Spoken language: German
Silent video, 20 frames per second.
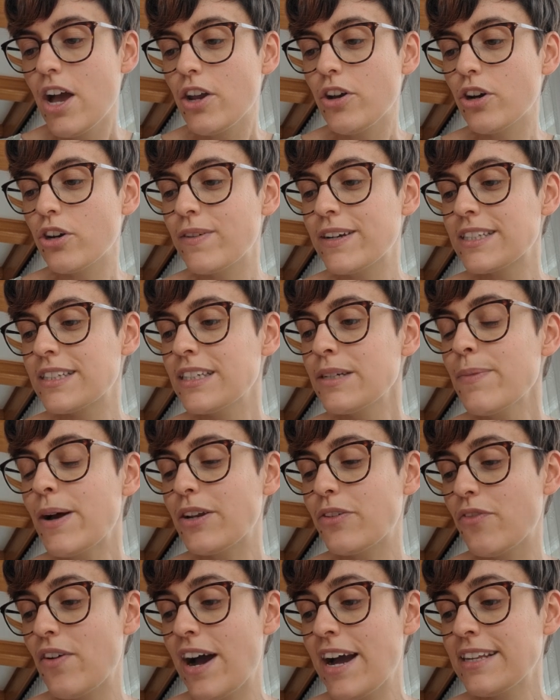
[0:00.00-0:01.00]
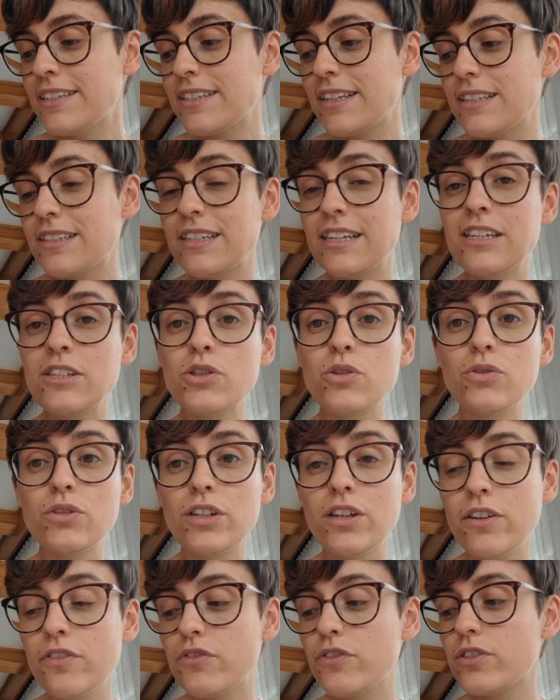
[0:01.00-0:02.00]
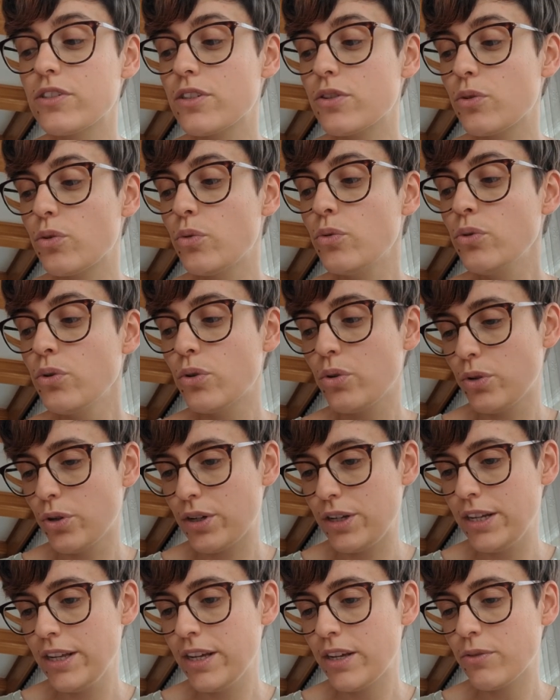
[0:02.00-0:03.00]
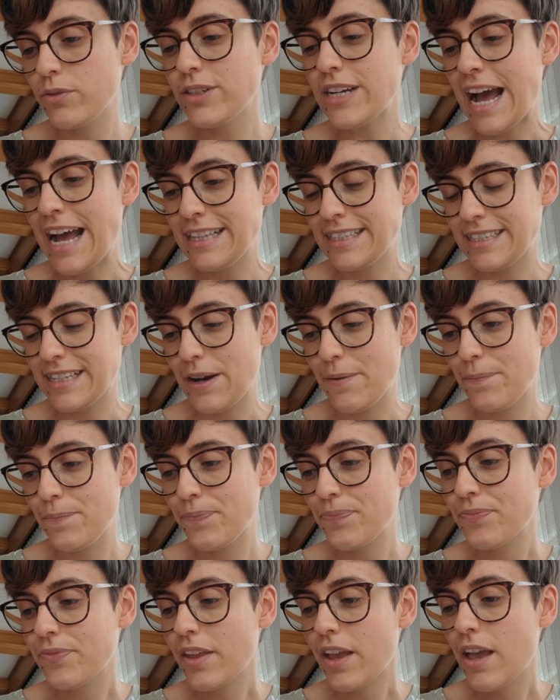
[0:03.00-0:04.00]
Doch was niemand weiß, sie ist zutiefst unglücklich und einsam.